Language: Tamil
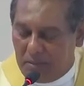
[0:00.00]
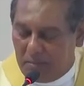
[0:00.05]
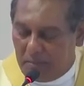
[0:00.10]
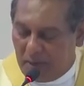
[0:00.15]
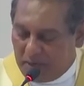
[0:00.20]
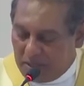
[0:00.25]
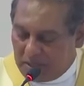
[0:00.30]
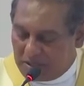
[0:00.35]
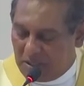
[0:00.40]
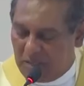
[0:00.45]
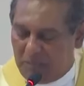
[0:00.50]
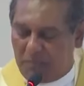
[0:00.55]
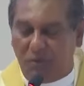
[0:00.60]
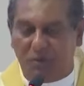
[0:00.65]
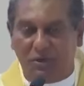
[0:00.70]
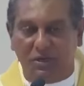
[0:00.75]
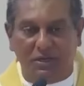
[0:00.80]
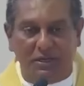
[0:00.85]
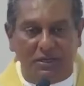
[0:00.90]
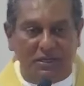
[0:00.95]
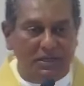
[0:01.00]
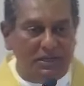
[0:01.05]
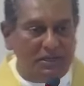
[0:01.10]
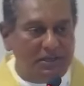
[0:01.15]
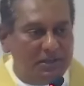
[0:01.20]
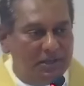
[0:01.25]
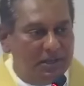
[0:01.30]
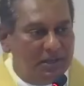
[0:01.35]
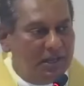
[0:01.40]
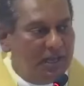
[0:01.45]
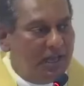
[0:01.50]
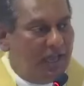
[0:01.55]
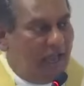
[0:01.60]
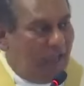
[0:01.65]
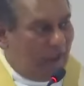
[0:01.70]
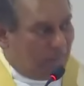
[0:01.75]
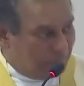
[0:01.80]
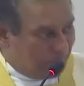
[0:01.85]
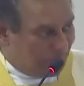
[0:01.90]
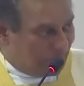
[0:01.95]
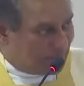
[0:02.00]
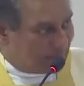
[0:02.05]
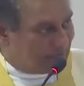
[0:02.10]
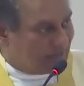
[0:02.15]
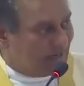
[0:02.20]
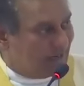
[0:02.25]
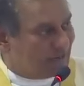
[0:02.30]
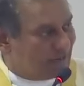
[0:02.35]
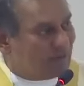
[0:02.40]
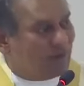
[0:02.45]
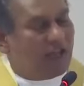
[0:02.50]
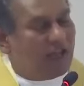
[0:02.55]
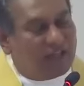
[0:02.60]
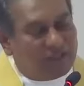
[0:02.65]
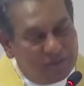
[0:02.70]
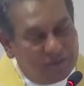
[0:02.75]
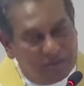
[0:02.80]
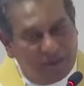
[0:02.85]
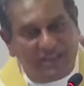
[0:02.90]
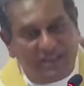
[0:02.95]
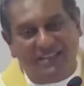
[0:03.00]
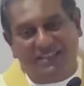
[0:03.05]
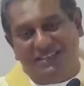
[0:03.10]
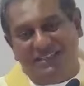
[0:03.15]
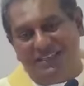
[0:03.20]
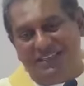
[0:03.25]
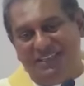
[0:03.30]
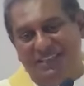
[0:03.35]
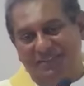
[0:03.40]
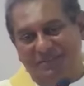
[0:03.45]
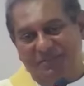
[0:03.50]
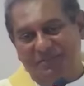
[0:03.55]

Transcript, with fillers: மகிழ்ச்சின்னு போட்டிருக்குது ஹாப்பினஸ் என்று சொல்ல அது மகிழ்ச்சி